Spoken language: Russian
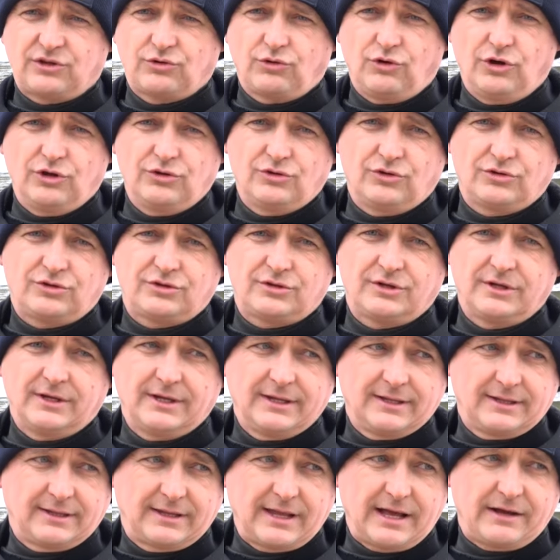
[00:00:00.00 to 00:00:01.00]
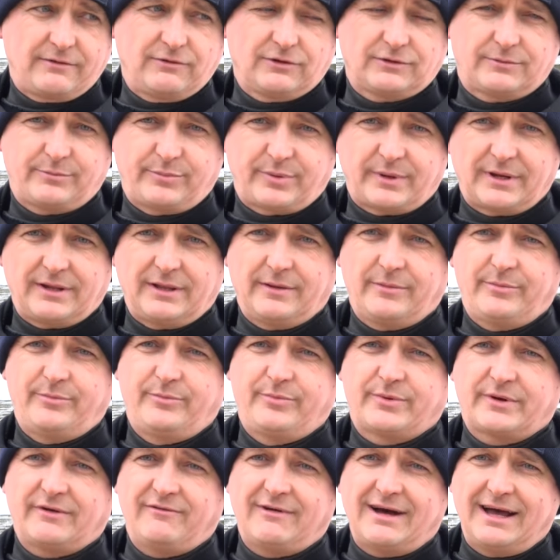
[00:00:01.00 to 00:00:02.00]
тонут, так вот
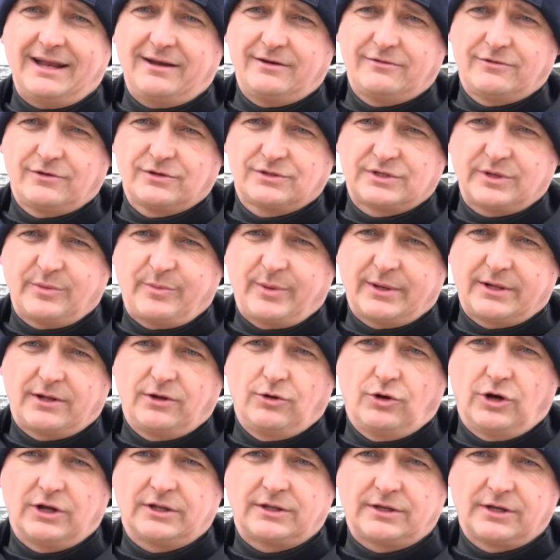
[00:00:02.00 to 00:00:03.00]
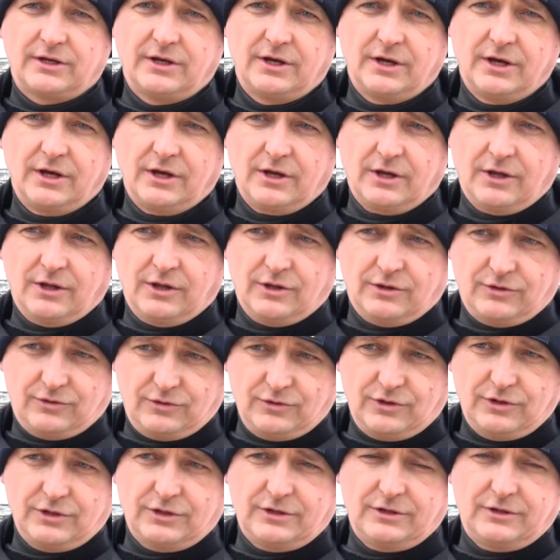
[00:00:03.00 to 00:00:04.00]
проваливаются под лед,
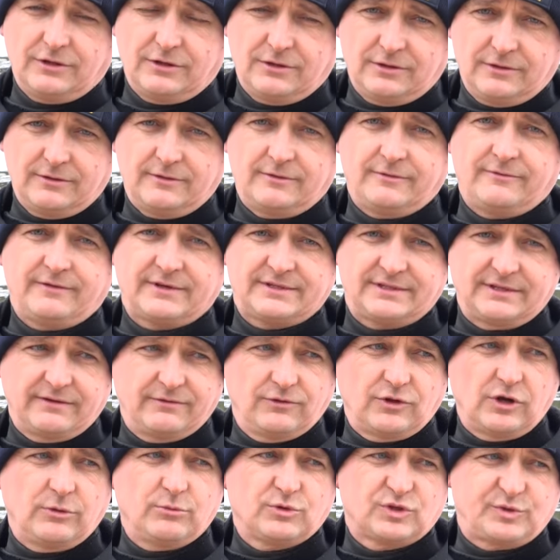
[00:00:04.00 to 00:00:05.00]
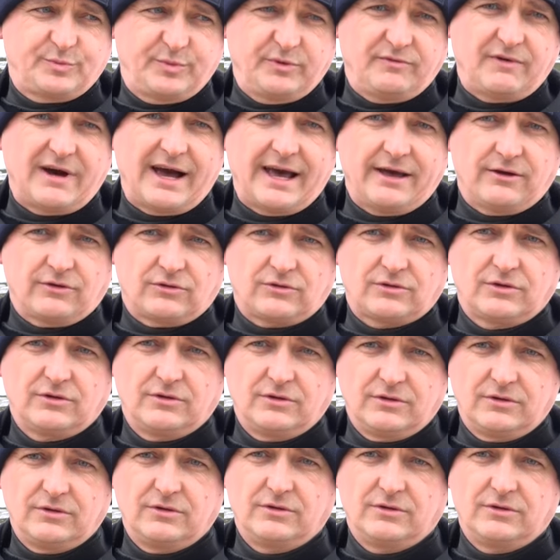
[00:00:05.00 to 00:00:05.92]
но в основном успевают.